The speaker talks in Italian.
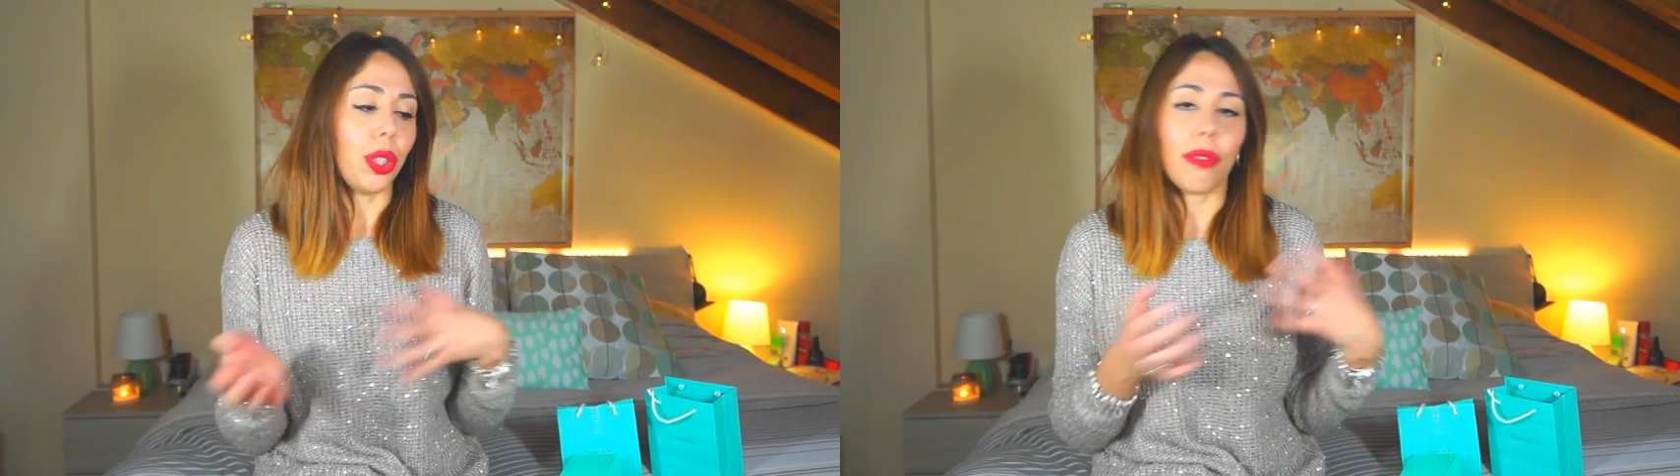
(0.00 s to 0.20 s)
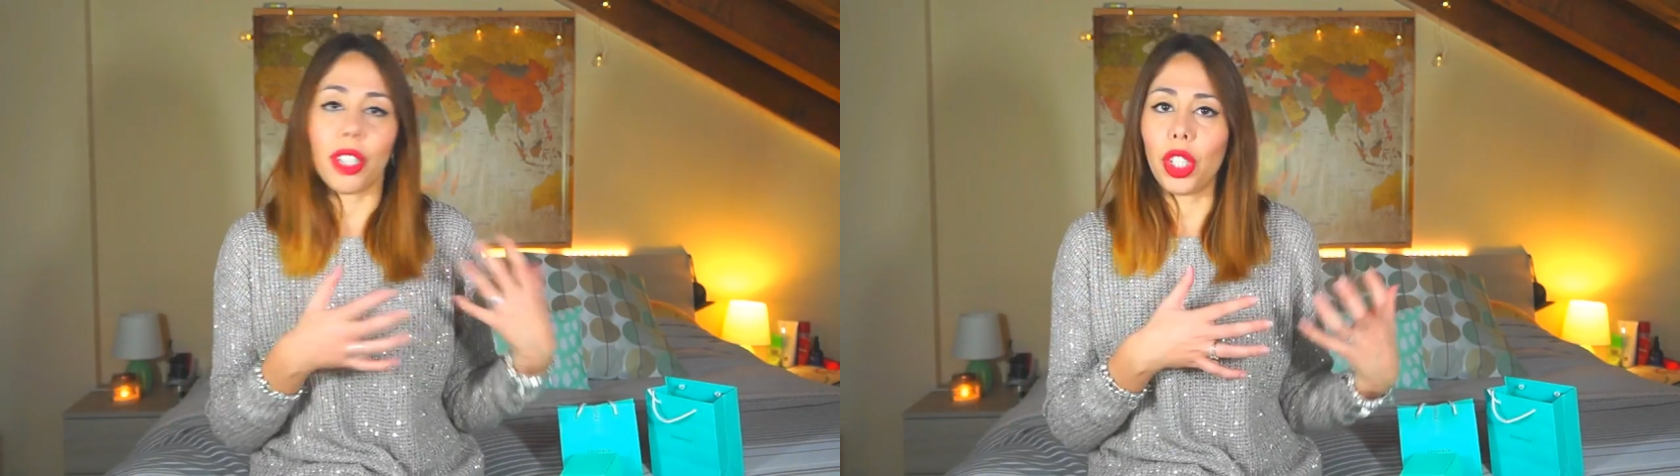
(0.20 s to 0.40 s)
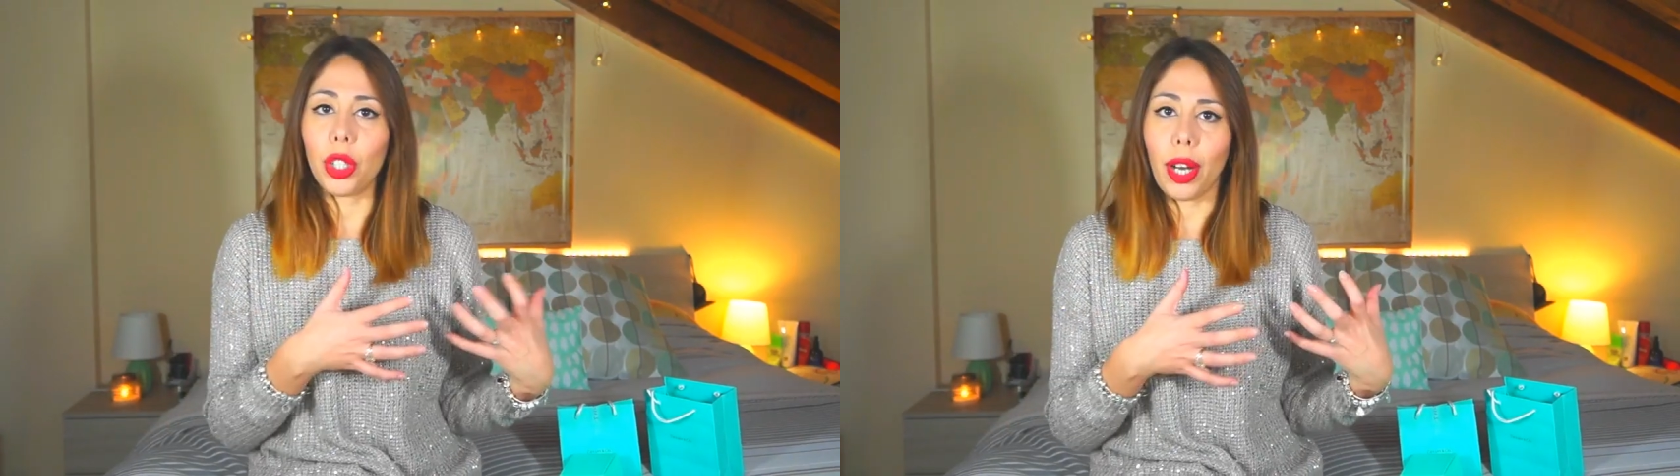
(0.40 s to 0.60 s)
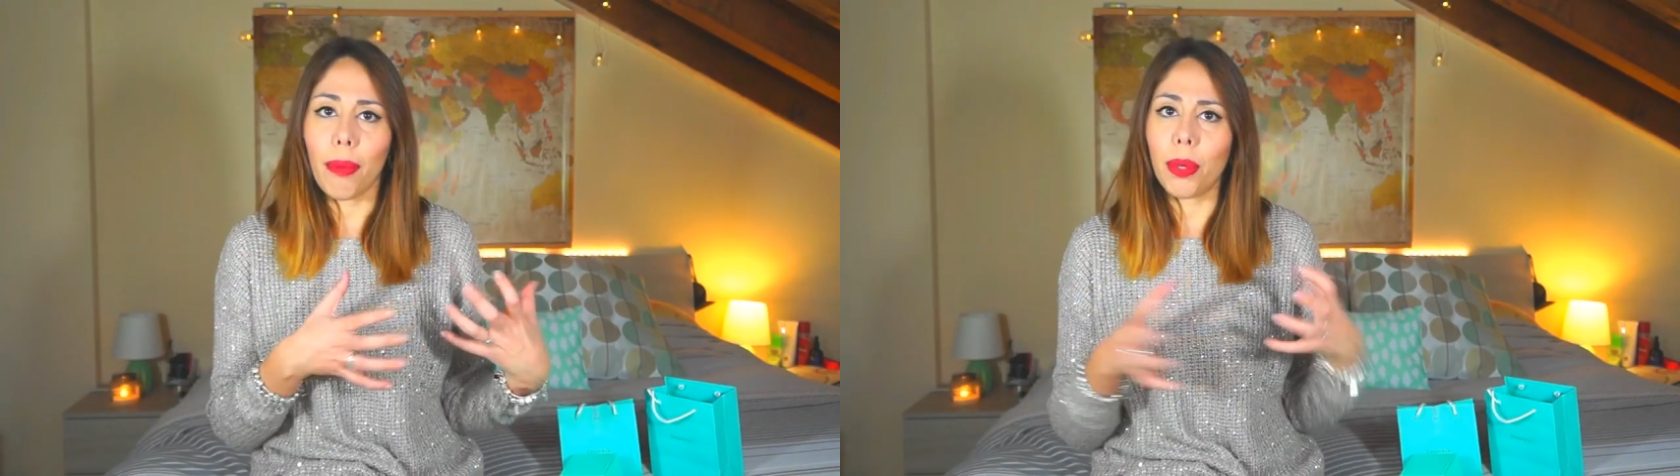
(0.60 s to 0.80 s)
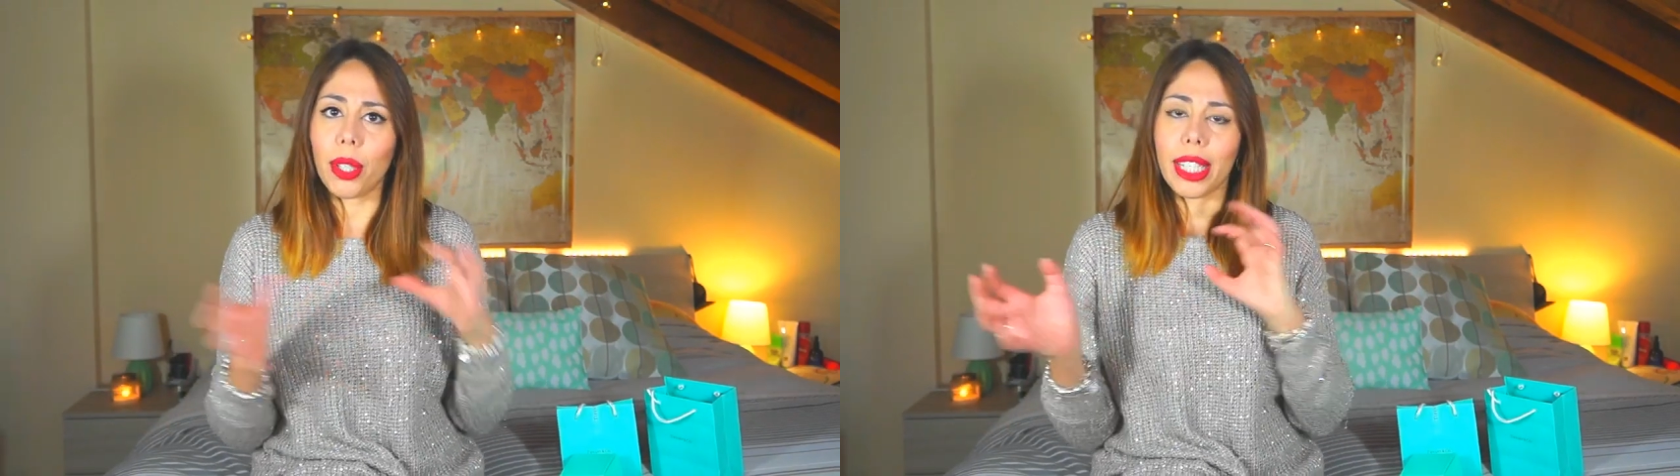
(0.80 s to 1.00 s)
io facendo
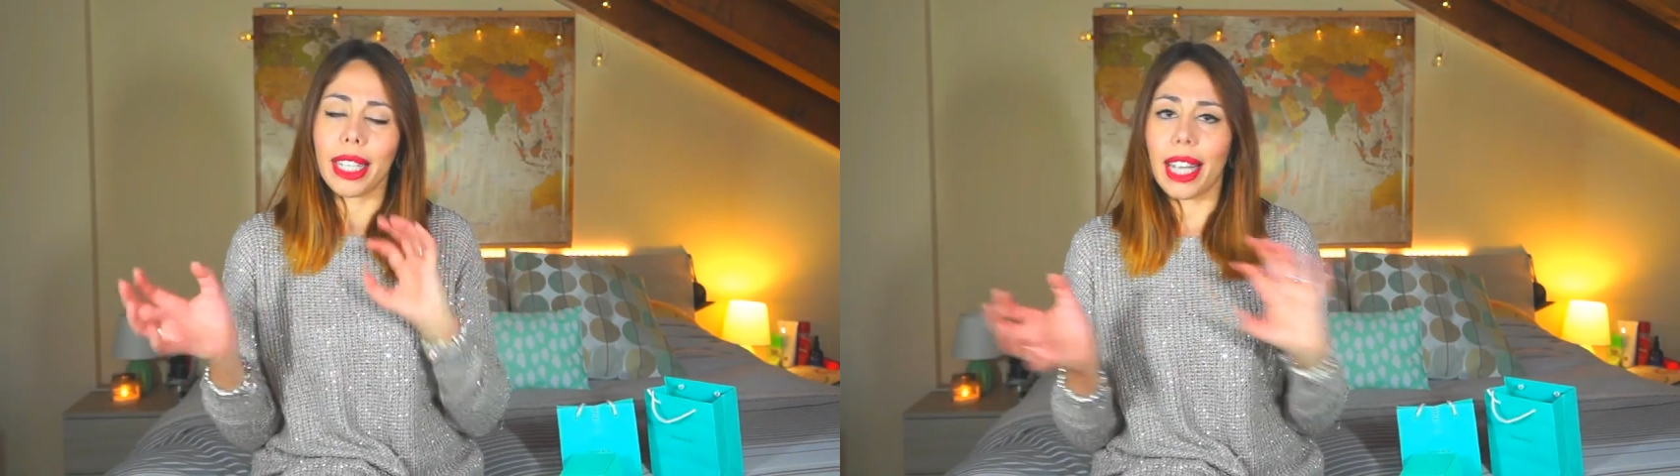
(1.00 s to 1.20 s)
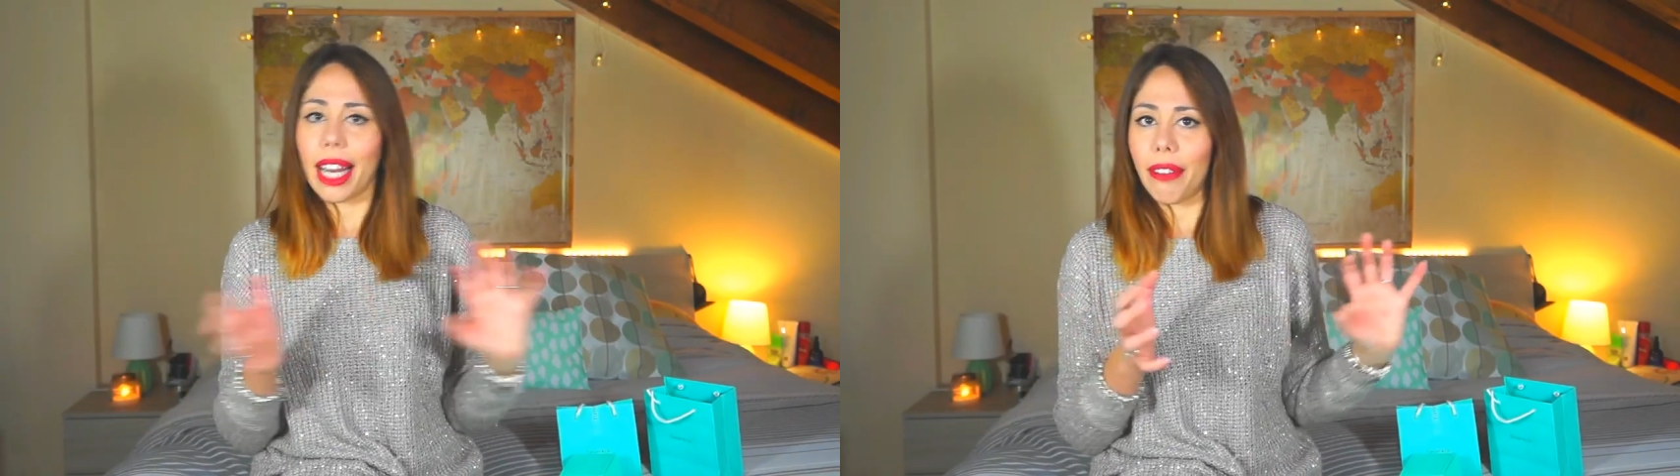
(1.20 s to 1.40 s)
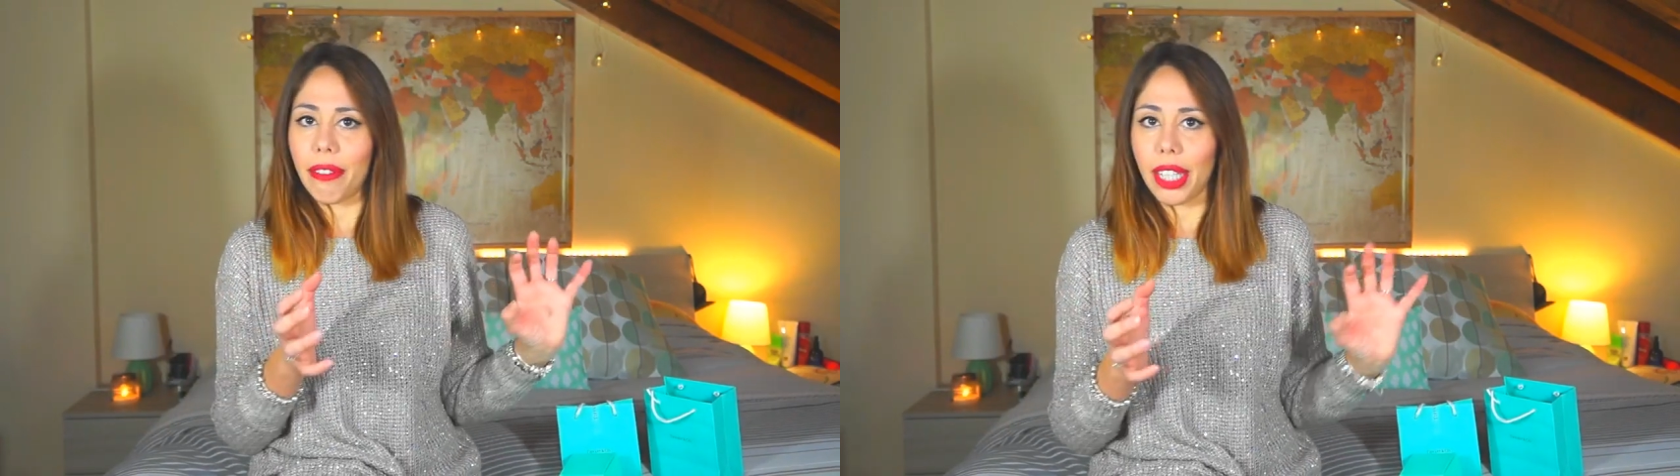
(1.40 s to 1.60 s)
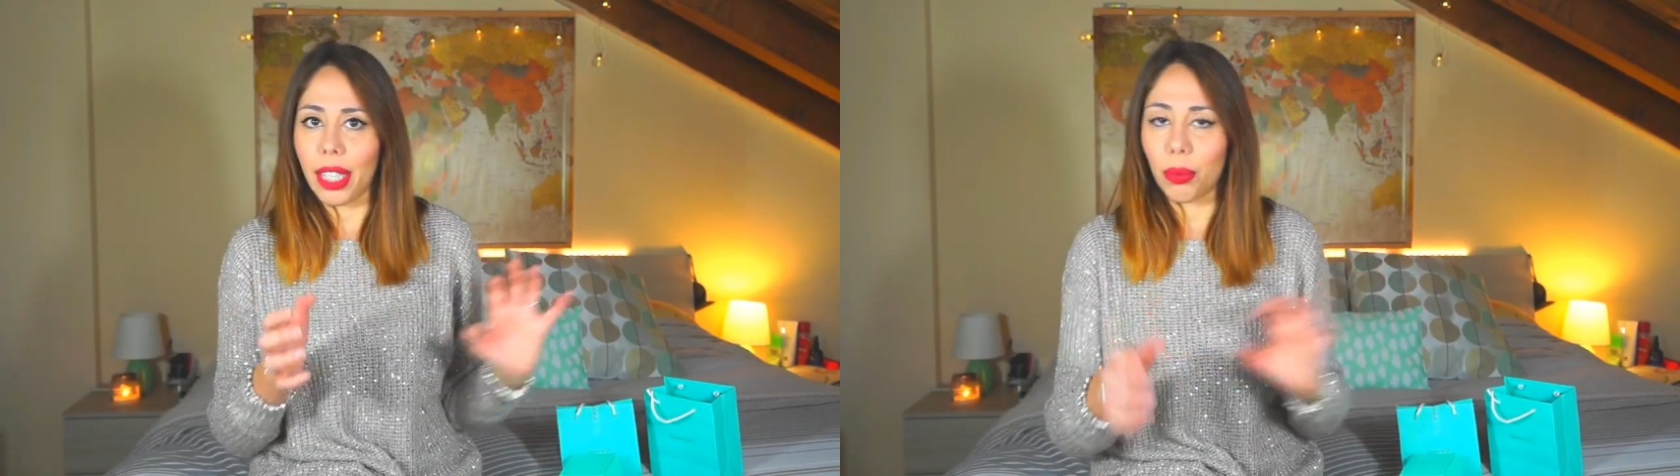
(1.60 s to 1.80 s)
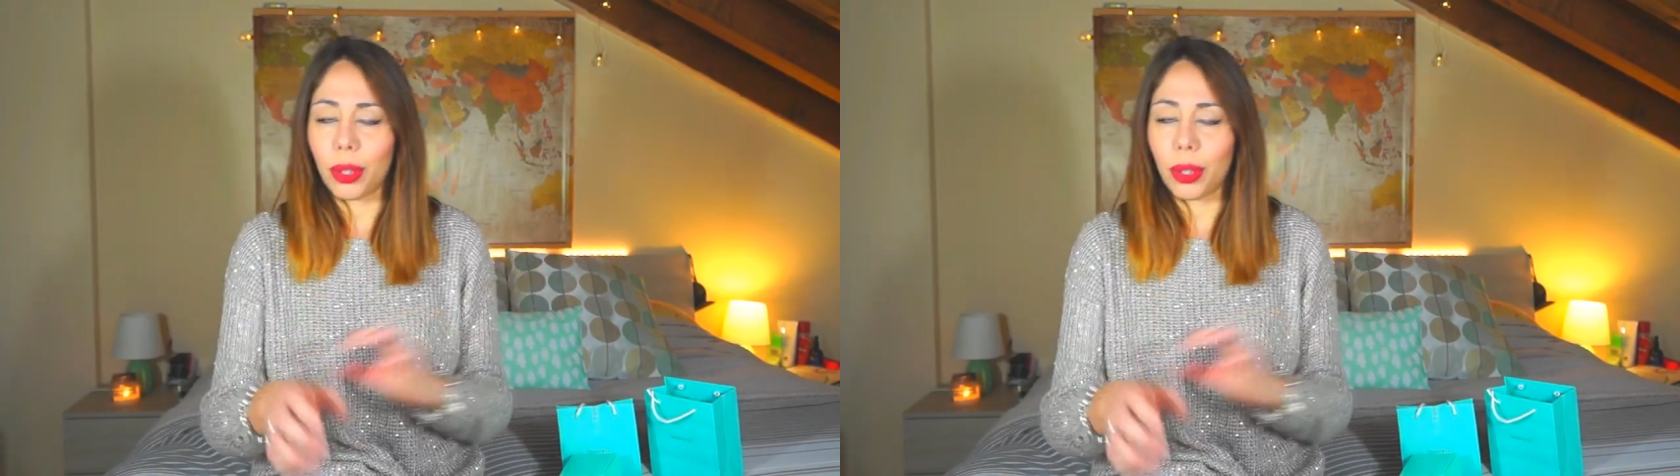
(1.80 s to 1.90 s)
l'unboxing alla fine,